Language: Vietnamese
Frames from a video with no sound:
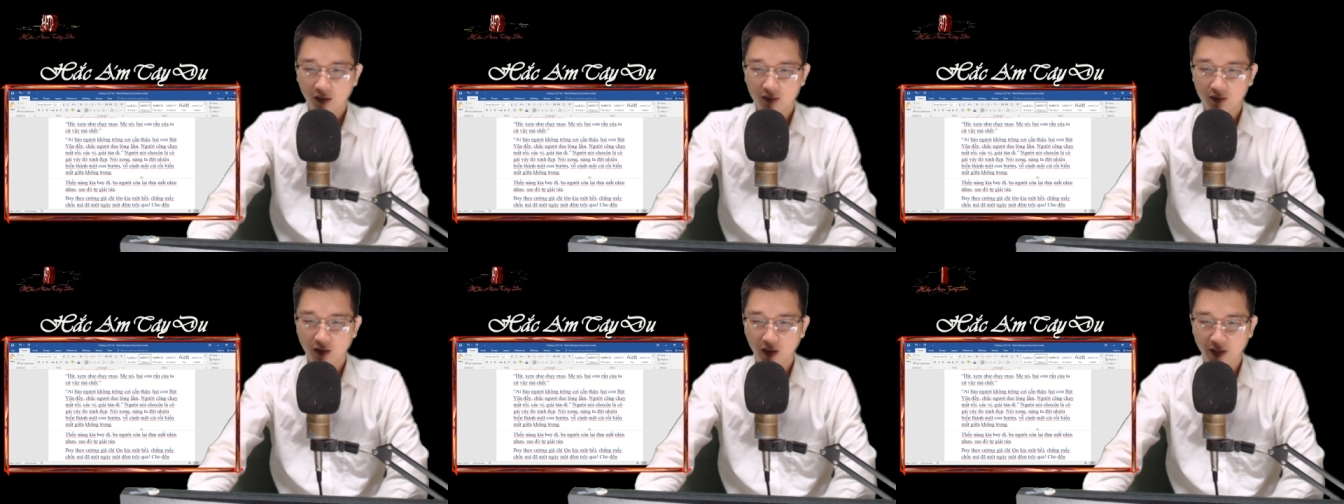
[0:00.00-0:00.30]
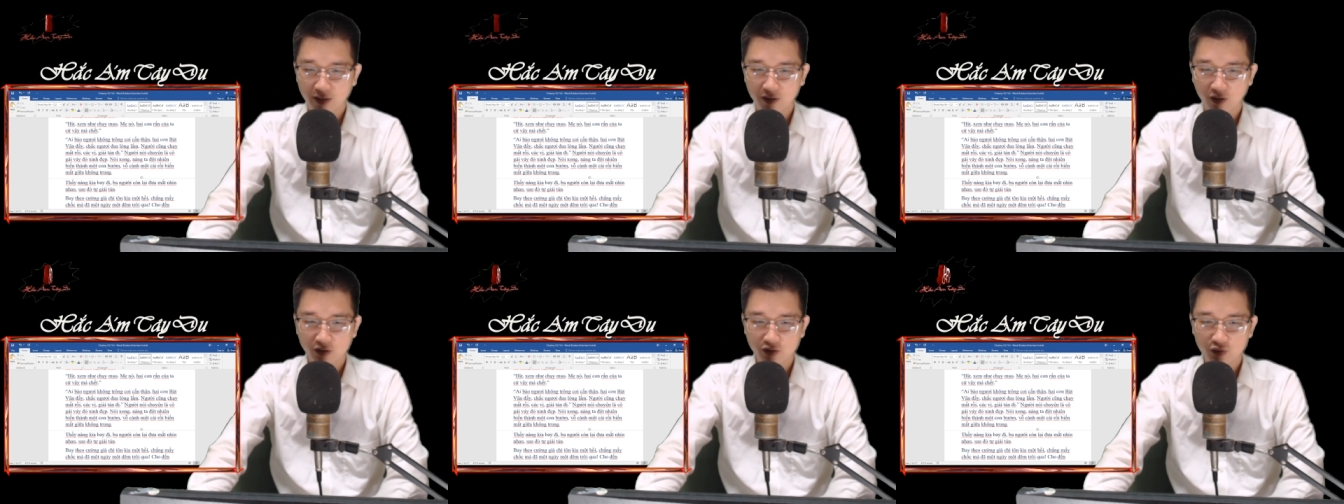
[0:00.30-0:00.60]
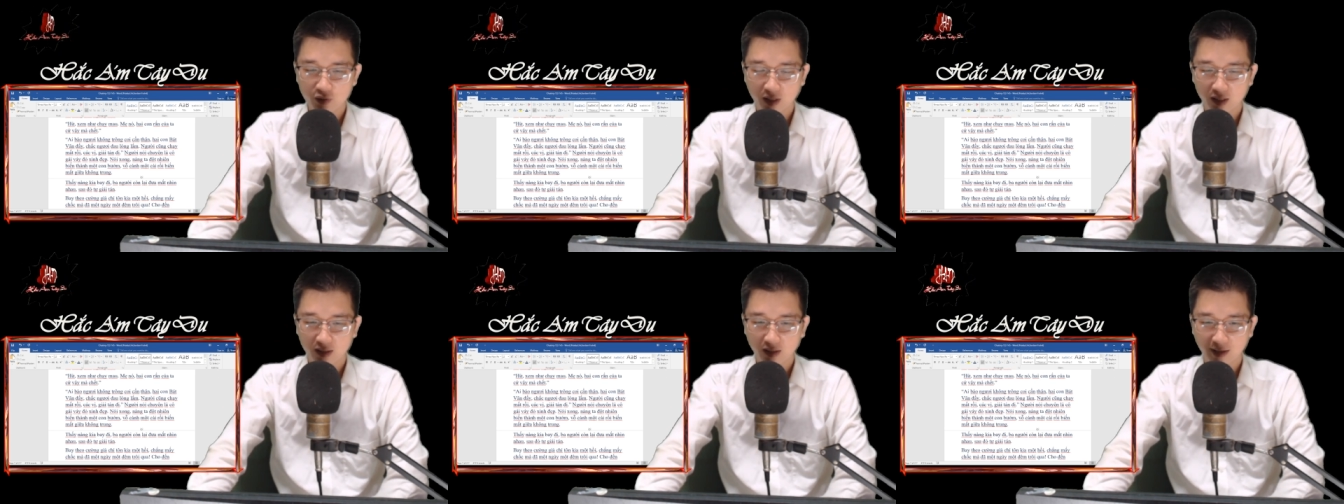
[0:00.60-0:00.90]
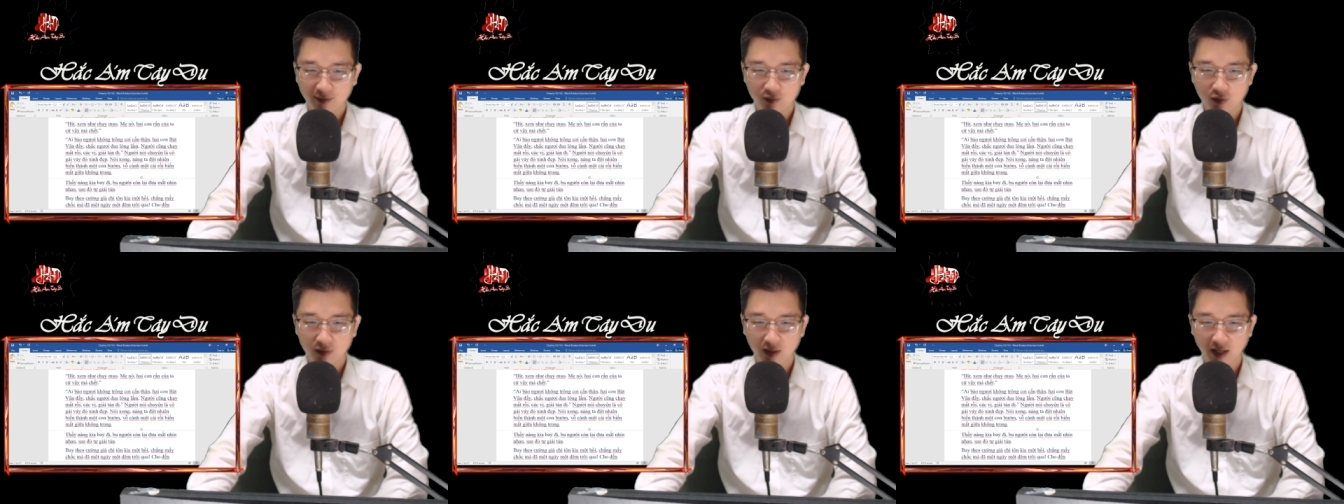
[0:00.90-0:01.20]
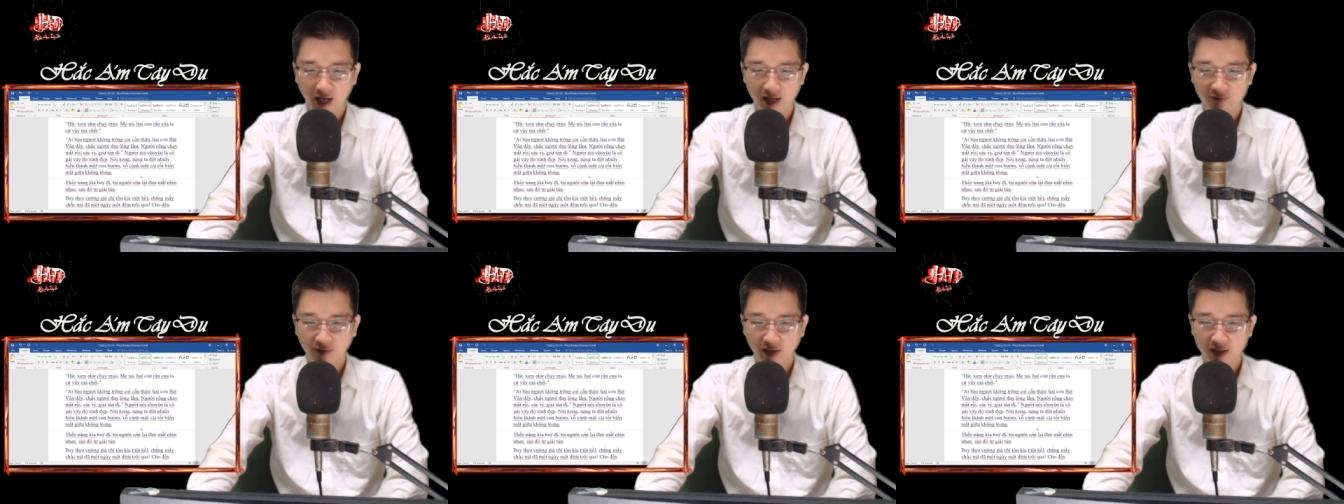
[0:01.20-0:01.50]
Người nói chuyện là cô
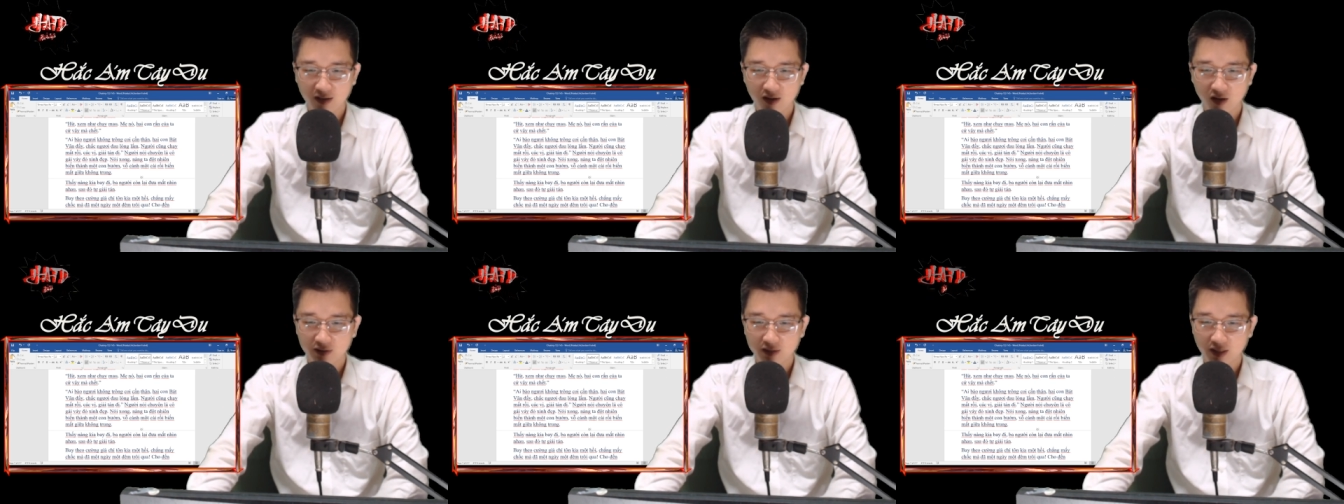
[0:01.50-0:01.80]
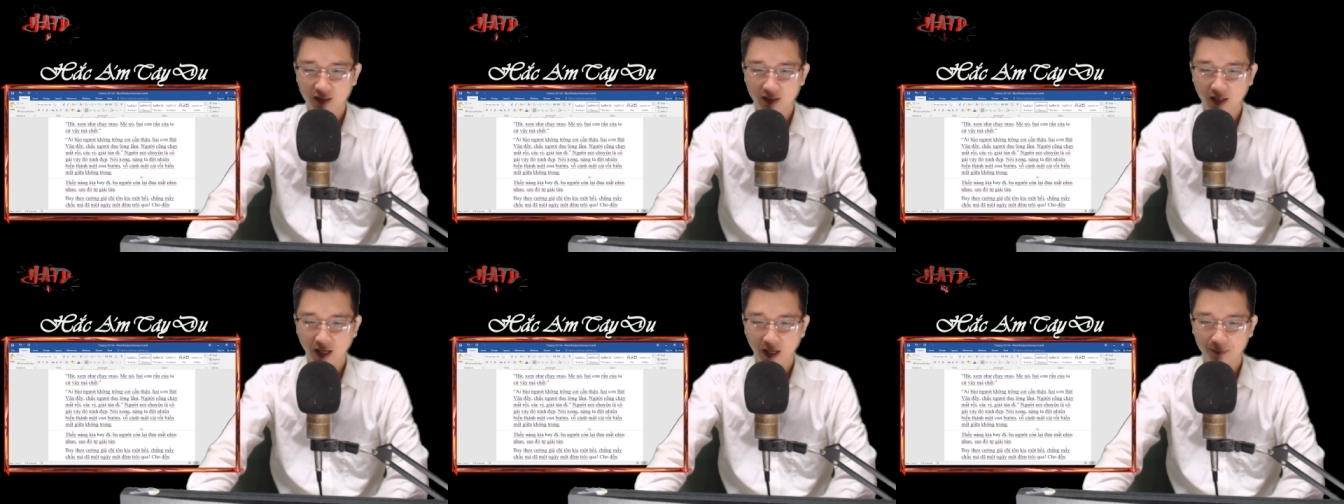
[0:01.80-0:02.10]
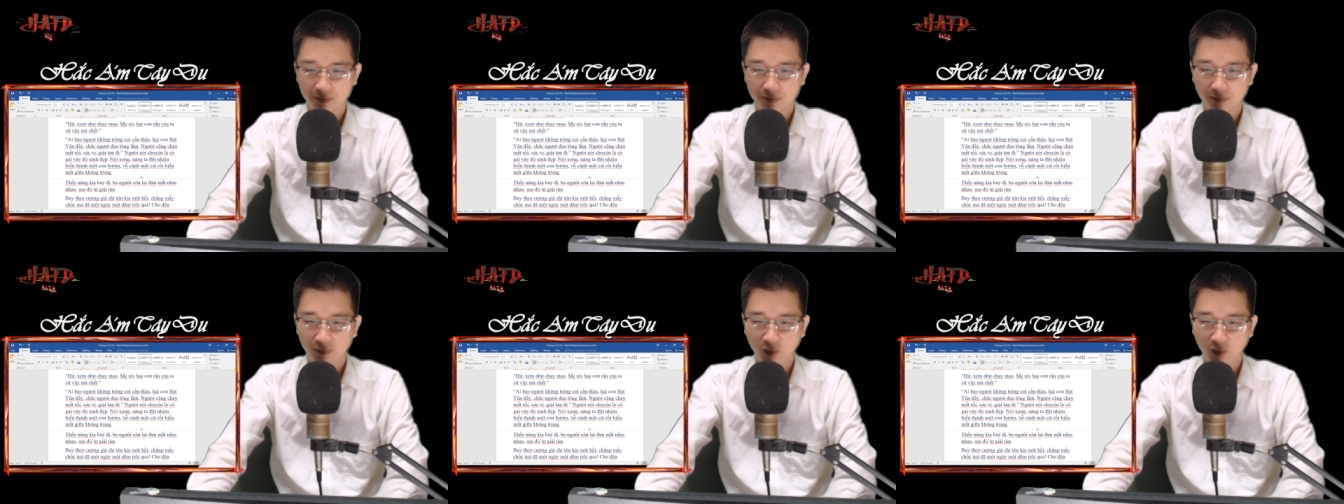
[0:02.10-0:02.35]
gái váy đỏ xinh đẹp